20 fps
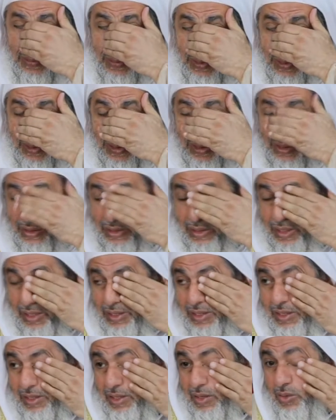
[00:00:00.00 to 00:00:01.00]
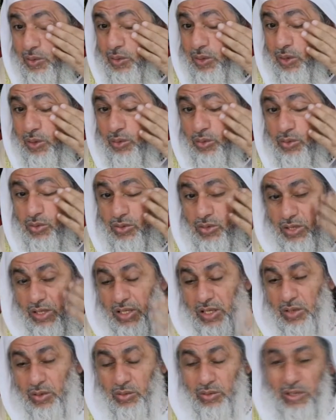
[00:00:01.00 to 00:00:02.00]
به علة لكنه قول
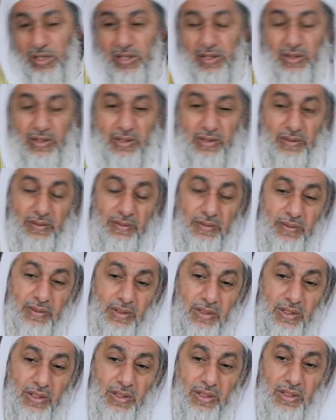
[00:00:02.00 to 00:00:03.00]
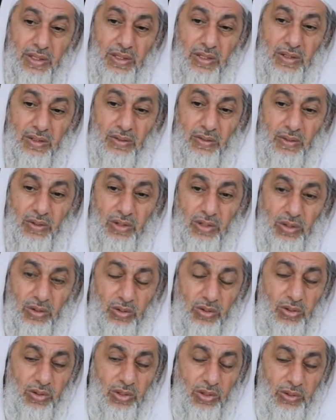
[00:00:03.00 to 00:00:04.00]
شهير أيضا
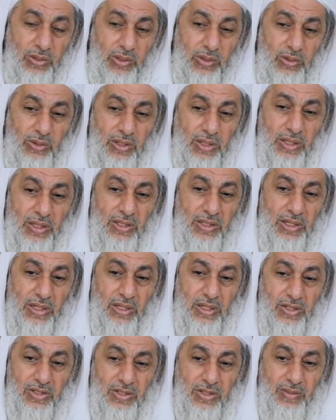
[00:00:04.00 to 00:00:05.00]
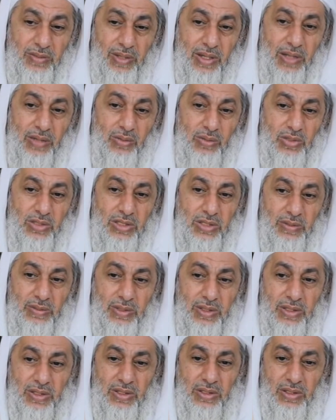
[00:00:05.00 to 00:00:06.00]
وقول قوي لأن اجتماع
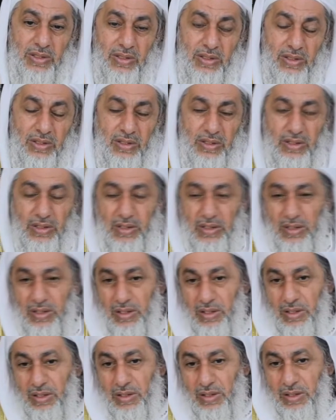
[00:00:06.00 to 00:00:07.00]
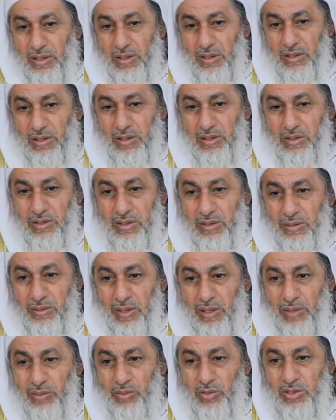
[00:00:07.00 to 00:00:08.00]
المسلمين آه،
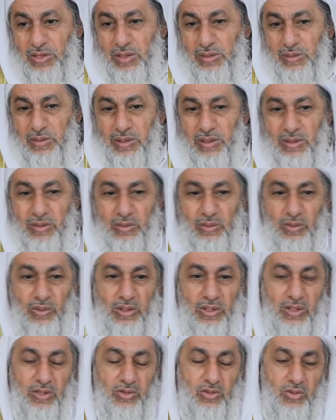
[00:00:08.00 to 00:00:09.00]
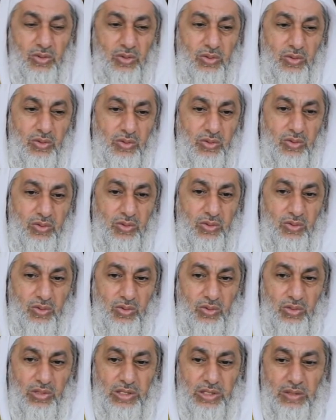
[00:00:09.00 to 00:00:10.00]
اجتماع المسلمين
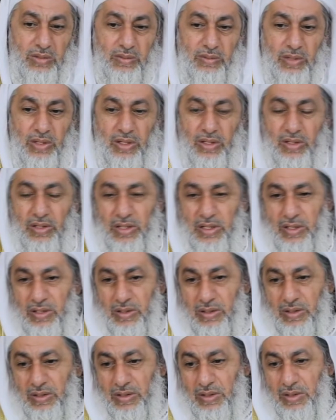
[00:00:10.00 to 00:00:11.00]
وشهودهم الخير